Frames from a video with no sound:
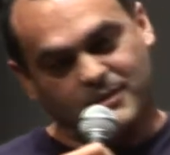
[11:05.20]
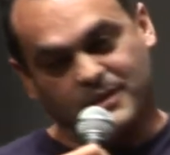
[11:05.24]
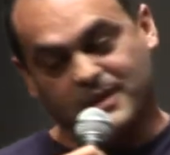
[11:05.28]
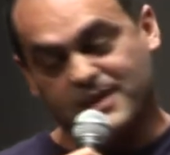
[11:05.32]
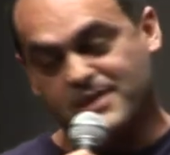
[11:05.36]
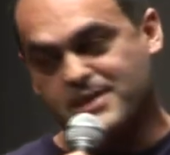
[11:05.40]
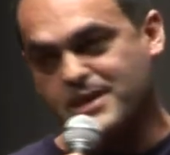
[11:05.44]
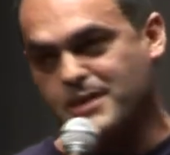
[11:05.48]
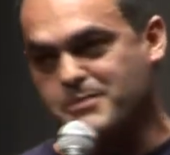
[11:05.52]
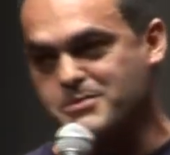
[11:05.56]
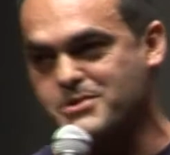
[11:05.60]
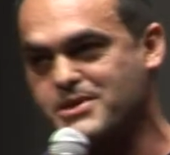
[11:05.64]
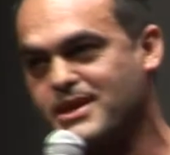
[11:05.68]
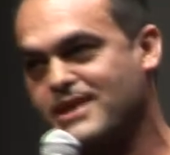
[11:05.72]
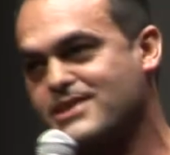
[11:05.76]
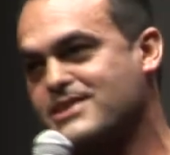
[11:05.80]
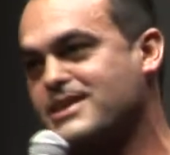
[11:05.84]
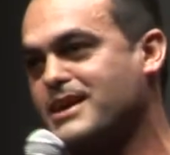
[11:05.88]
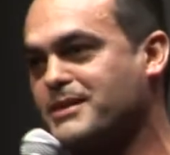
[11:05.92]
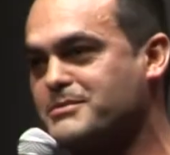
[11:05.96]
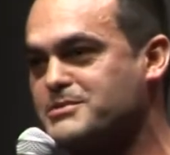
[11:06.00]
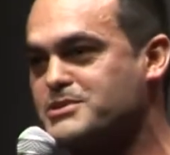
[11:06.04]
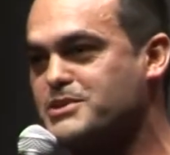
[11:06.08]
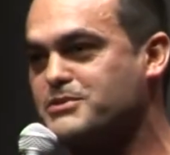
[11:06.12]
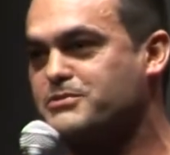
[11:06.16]
quando achamos que já
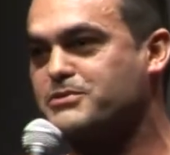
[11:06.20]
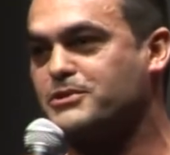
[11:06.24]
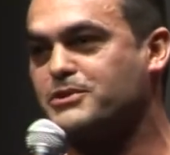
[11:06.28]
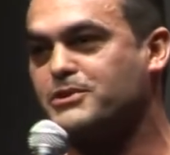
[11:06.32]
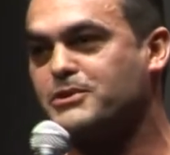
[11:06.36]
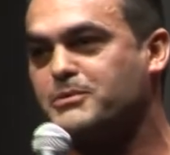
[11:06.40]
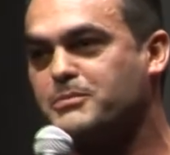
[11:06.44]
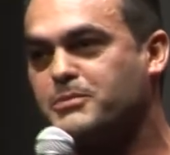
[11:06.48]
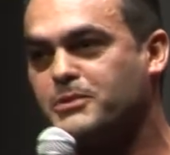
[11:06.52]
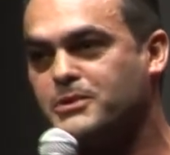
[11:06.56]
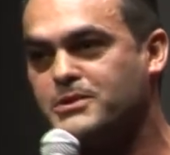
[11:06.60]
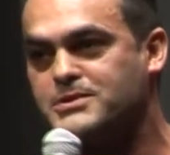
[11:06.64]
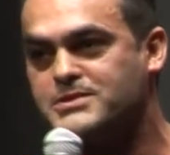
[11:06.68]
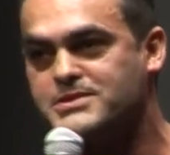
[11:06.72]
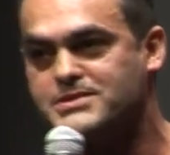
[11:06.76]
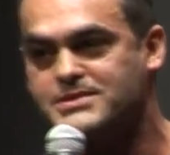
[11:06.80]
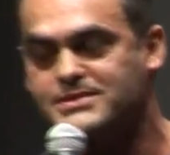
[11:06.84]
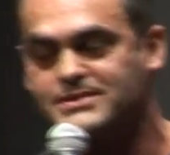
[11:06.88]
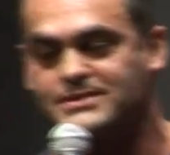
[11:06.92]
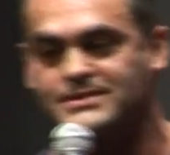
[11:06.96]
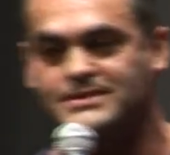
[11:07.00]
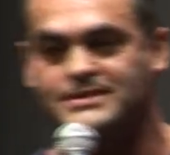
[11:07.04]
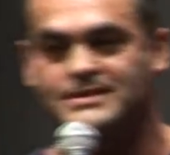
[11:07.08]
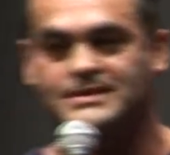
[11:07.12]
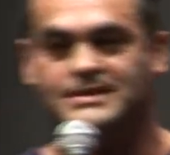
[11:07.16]
chegamos ao fundo do
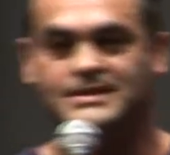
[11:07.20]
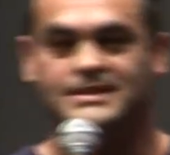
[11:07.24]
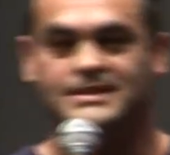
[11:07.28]
poço,